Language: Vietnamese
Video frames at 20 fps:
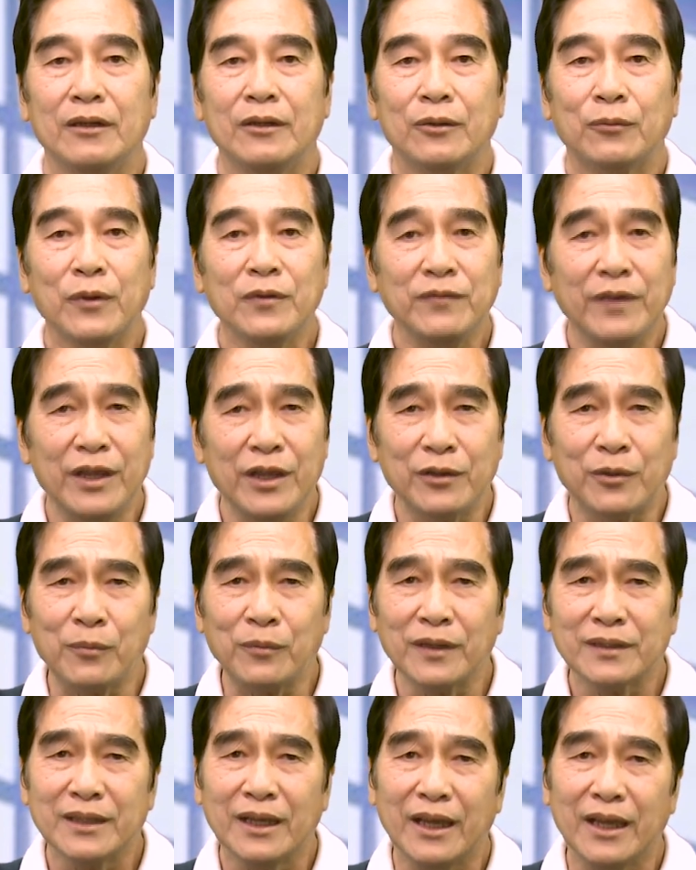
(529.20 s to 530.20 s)
Quý vị cũng
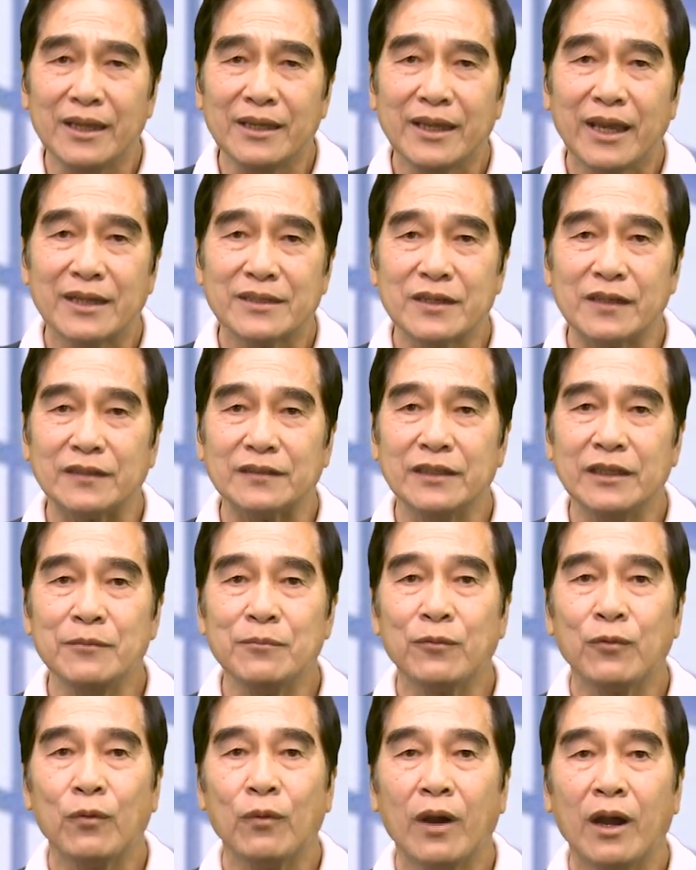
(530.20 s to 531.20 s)
có thể nghe trực tiếp
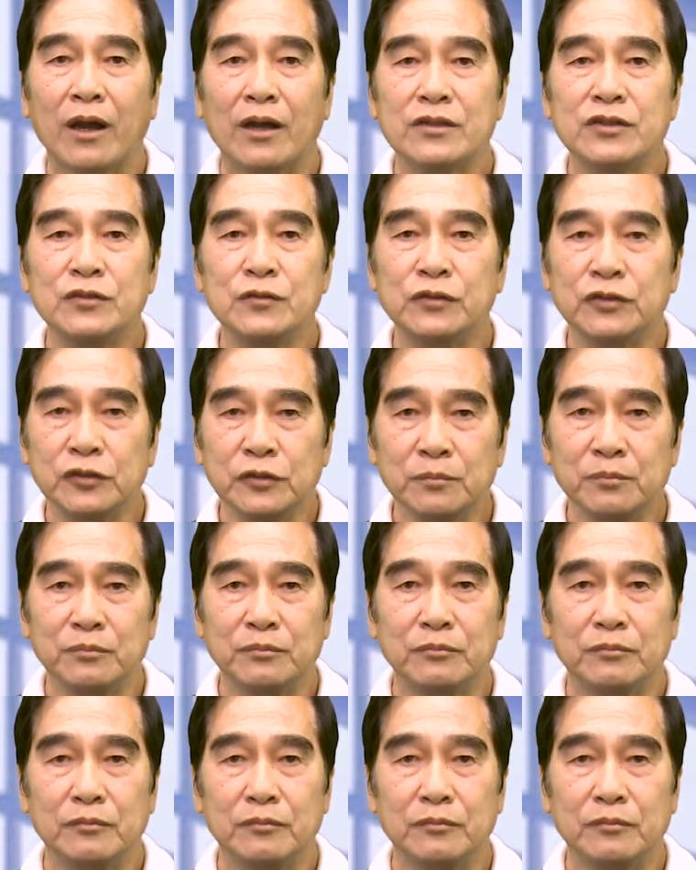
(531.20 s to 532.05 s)
qua YouTube